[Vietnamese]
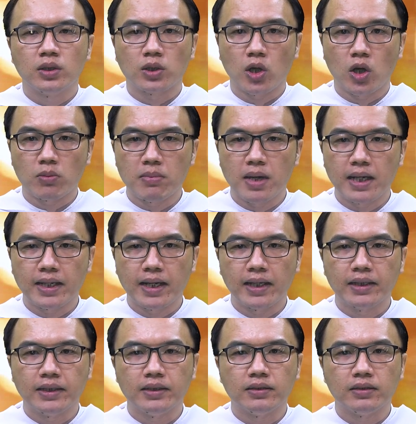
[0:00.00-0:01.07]
Còn bà
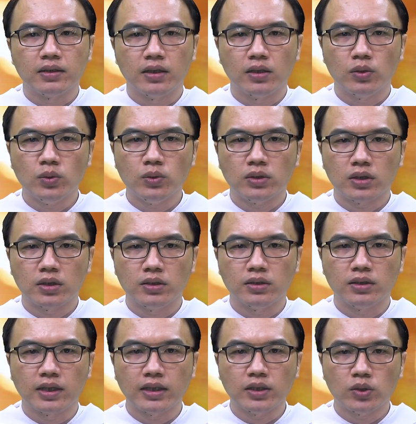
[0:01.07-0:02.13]
này thì rút
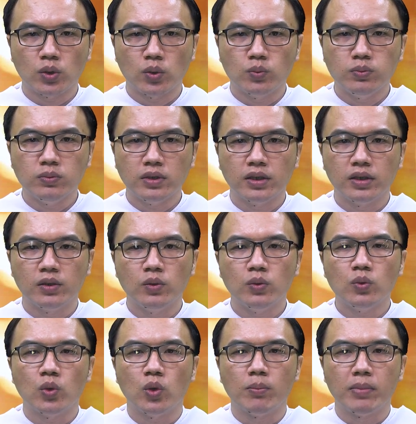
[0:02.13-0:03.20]
từ cái túng thiếu
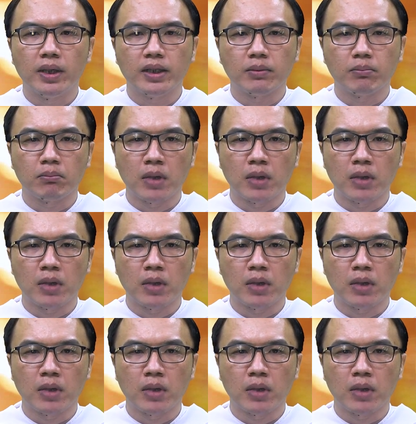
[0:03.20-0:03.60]
của mình